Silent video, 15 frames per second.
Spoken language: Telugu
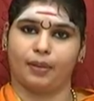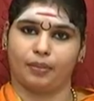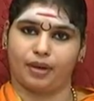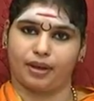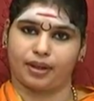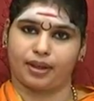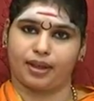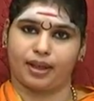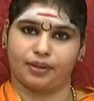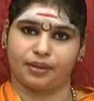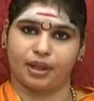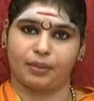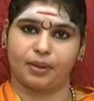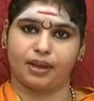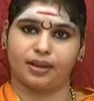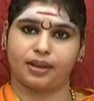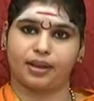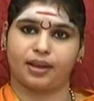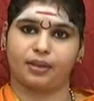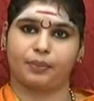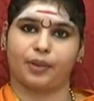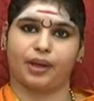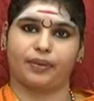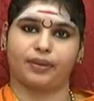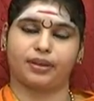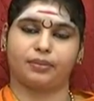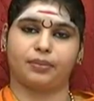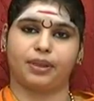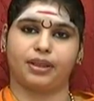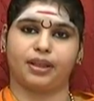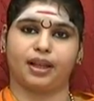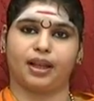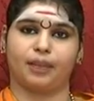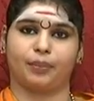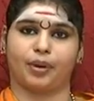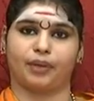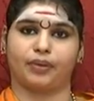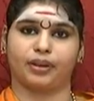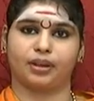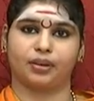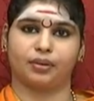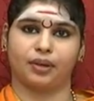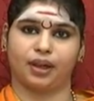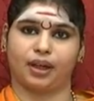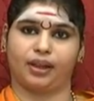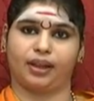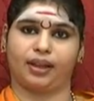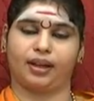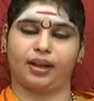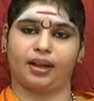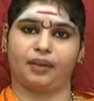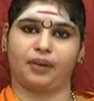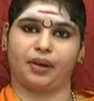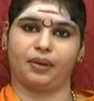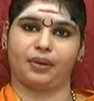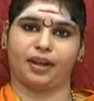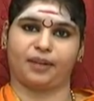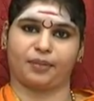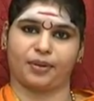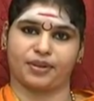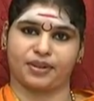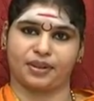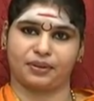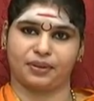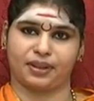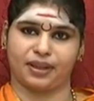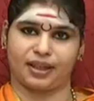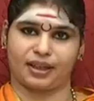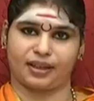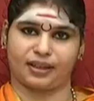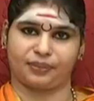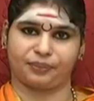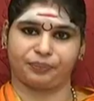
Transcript: మనకి గంధమాధన పర్వతం మీద ఆ పర్వత గుహల దగ్గర వీళ్ళు కనిపిస్తూ ఉంటారట